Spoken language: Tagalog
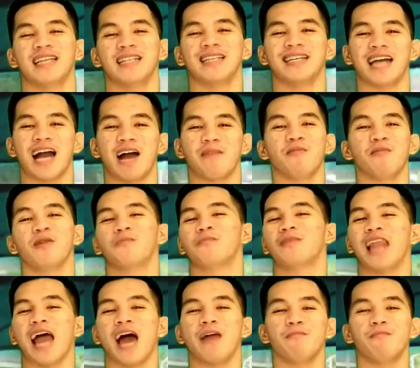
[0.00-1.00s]
income of
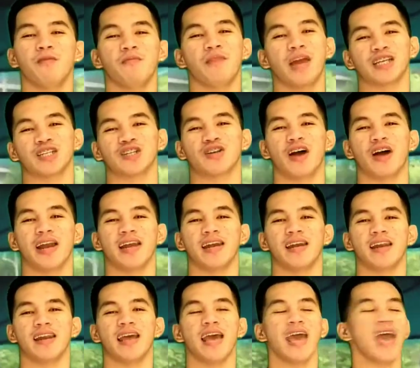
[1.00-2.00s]
Clan Poblacion.
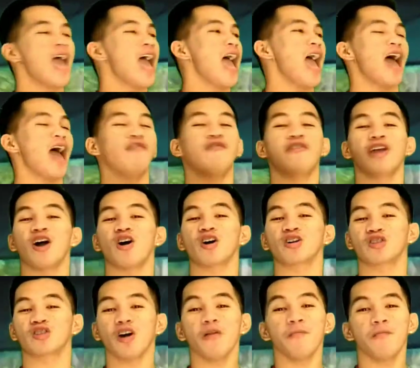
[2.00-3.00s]
Every
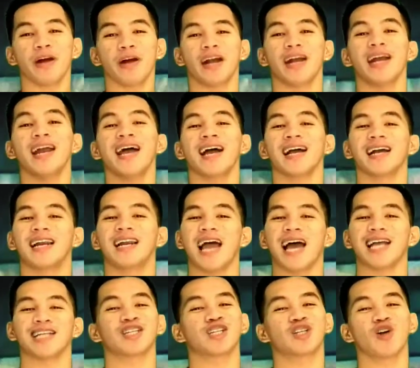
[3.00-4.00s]
October,
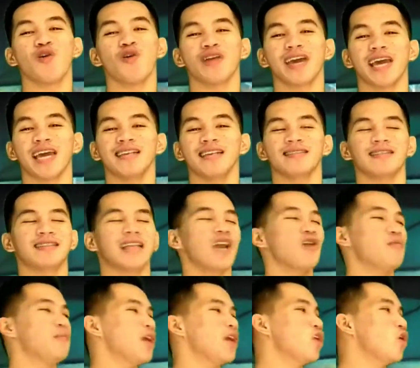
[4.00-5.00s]
Clan showcases the
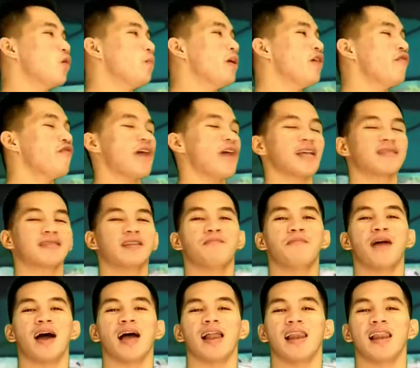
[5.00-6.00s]
Lubi-Lubi
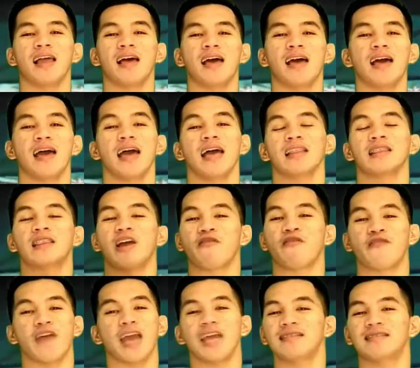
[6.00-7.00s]
Festival. The
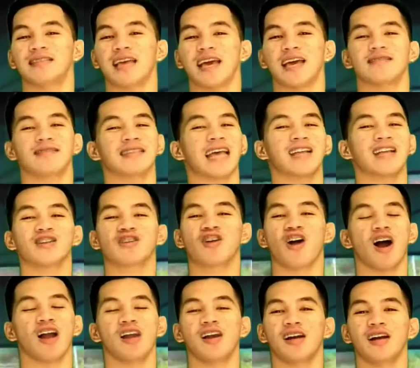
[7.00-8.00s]
faces and
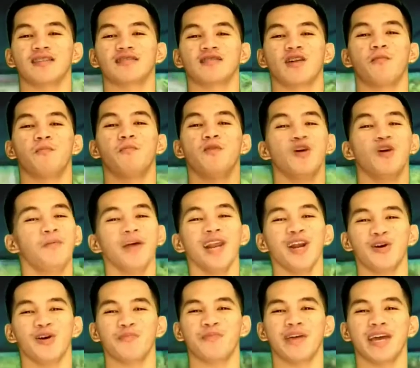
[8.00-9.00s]
colors of
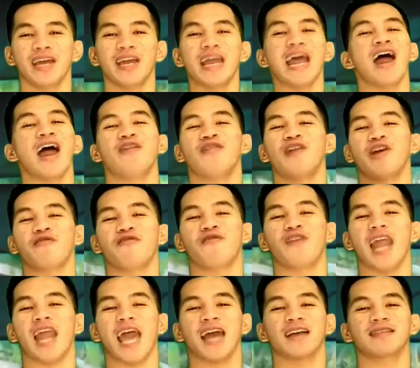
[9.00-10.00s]
Lubi-Lubi
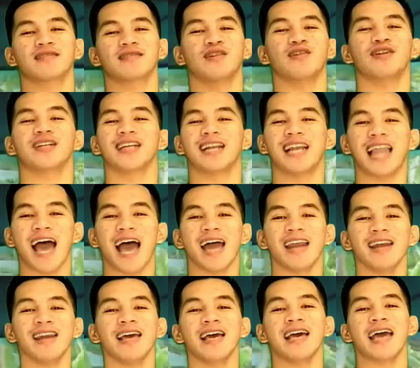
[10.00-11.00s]
reflects on
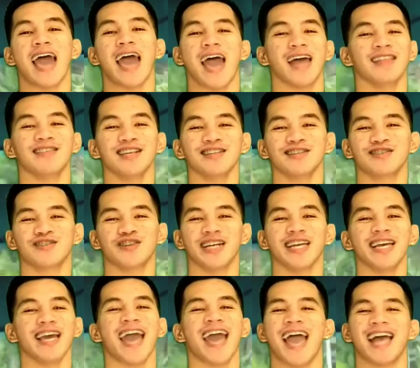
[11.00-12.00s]
and the
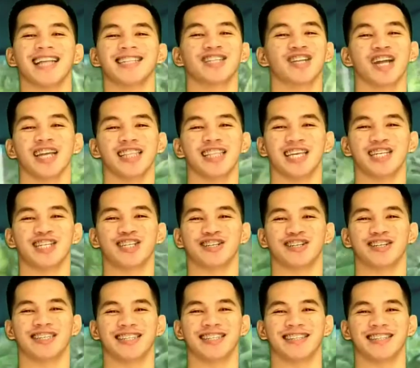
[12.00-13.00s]
street and
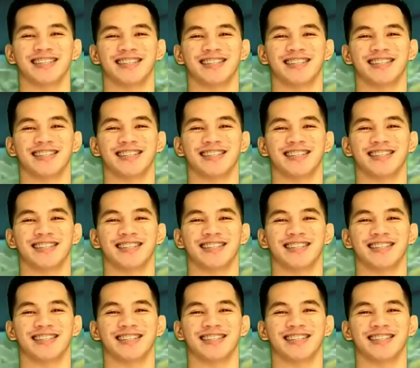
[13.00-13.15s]
tradition.